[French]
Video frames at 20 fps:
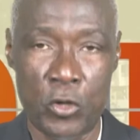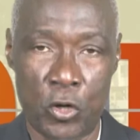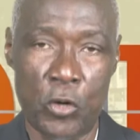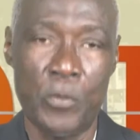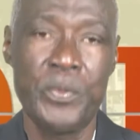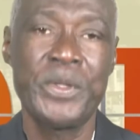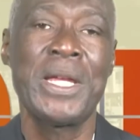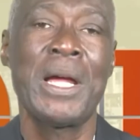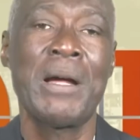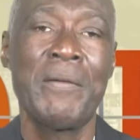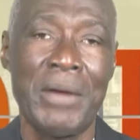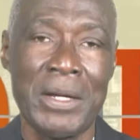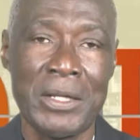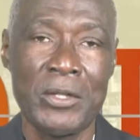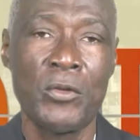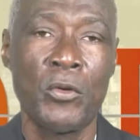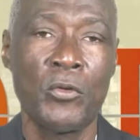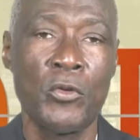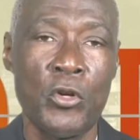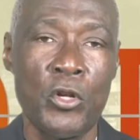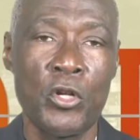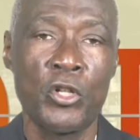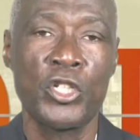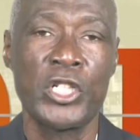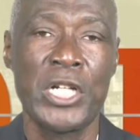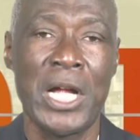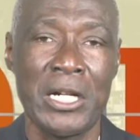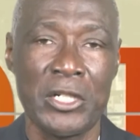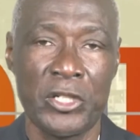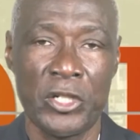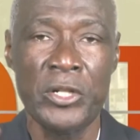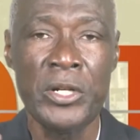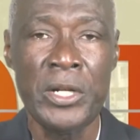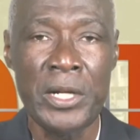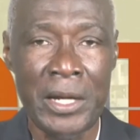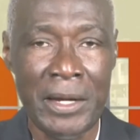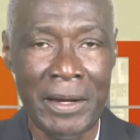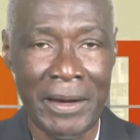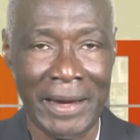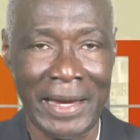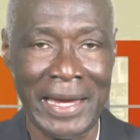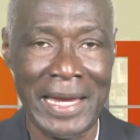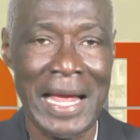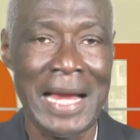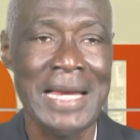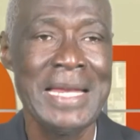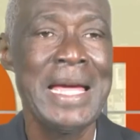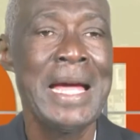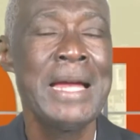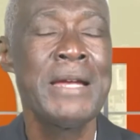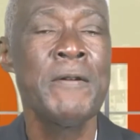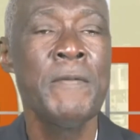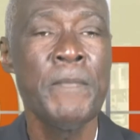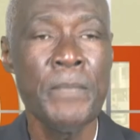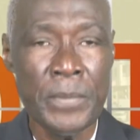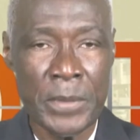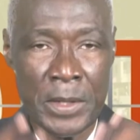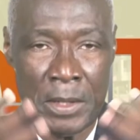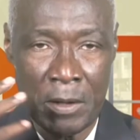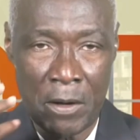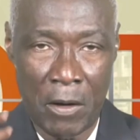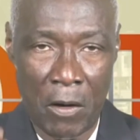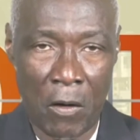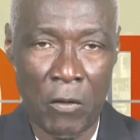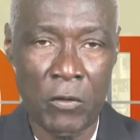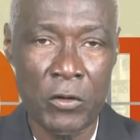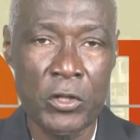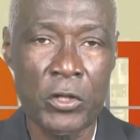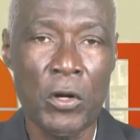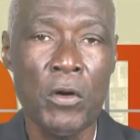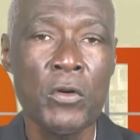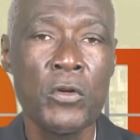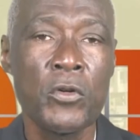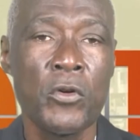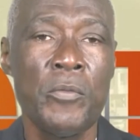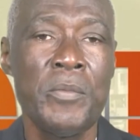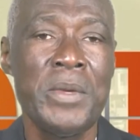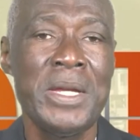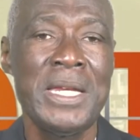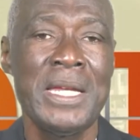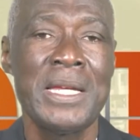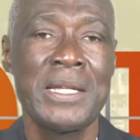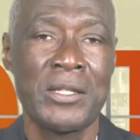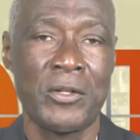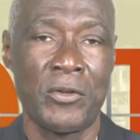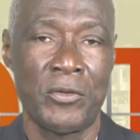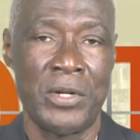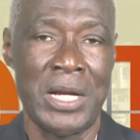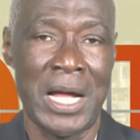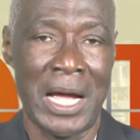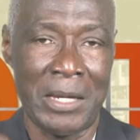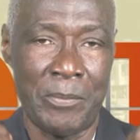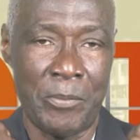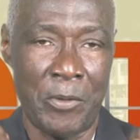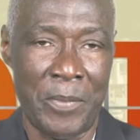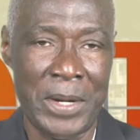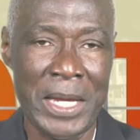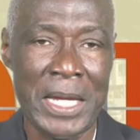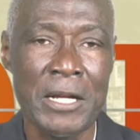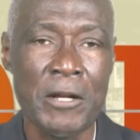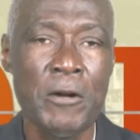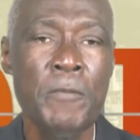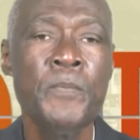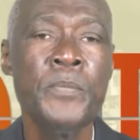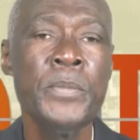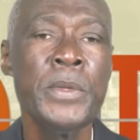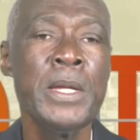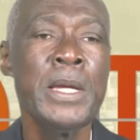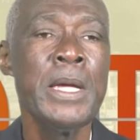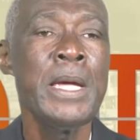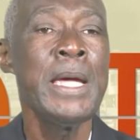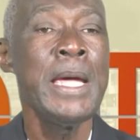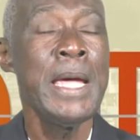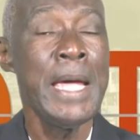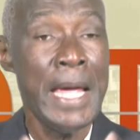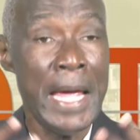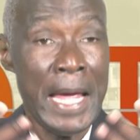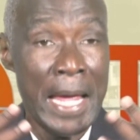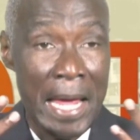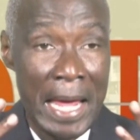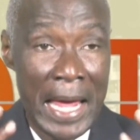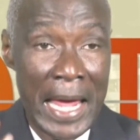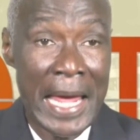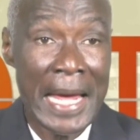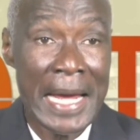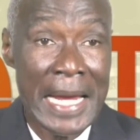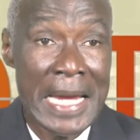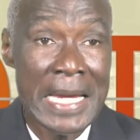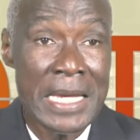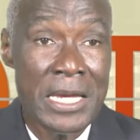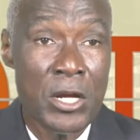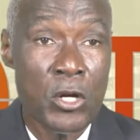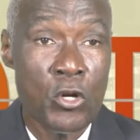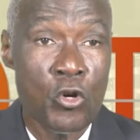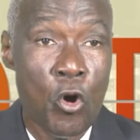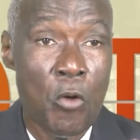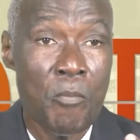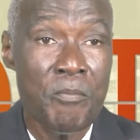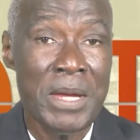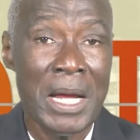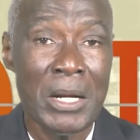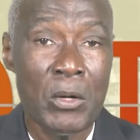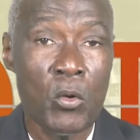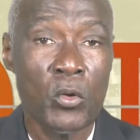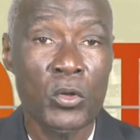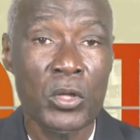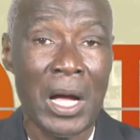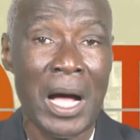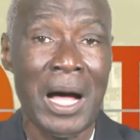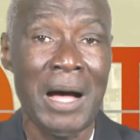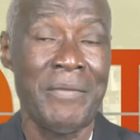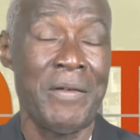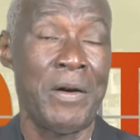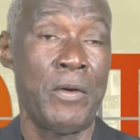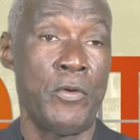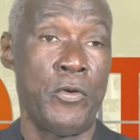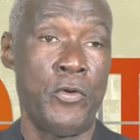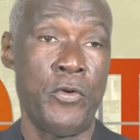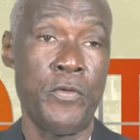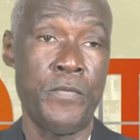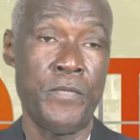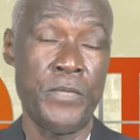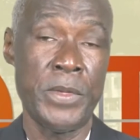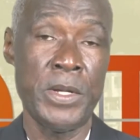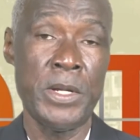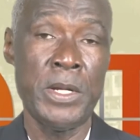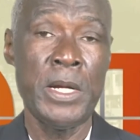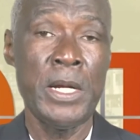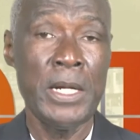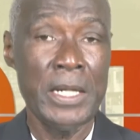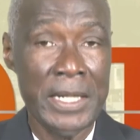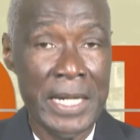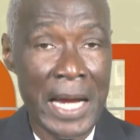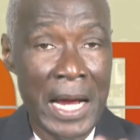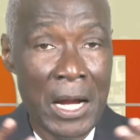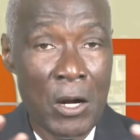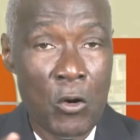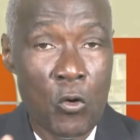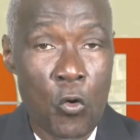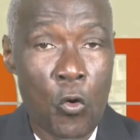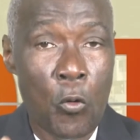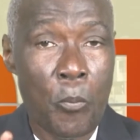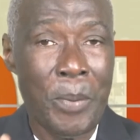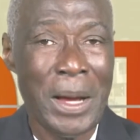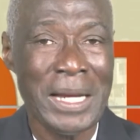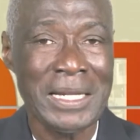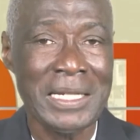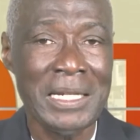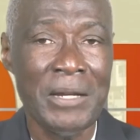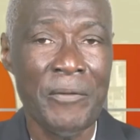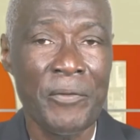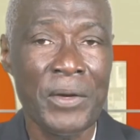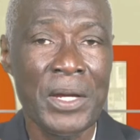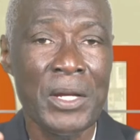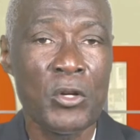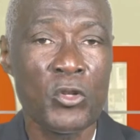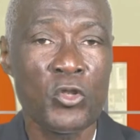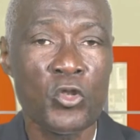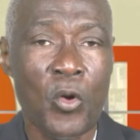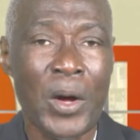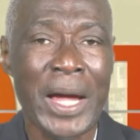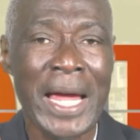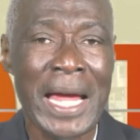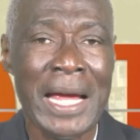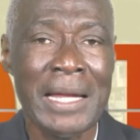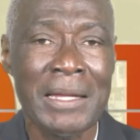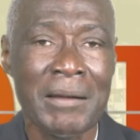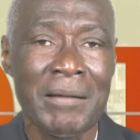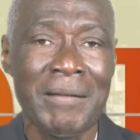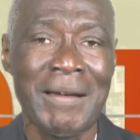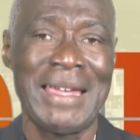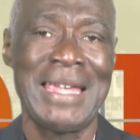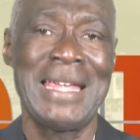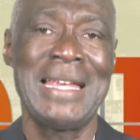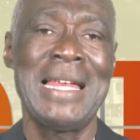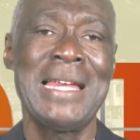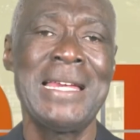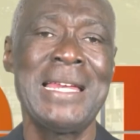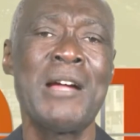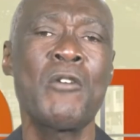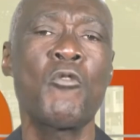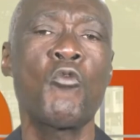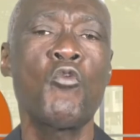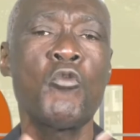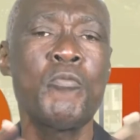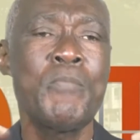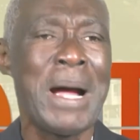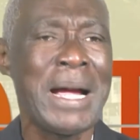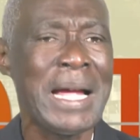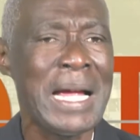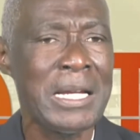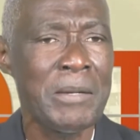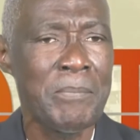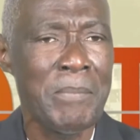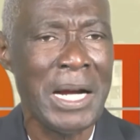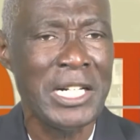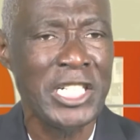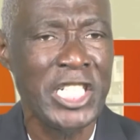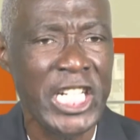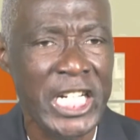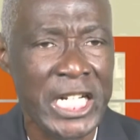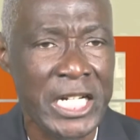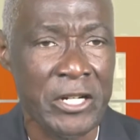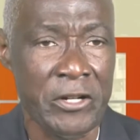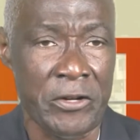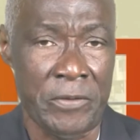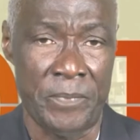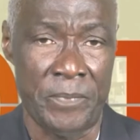de l'observation de leurs charges régaliennes en tant que ministre de la République, hérite comme bien d'autres avant eux, d'un lourd passif qui ne saurait être réglé d'un coup de baguette magique.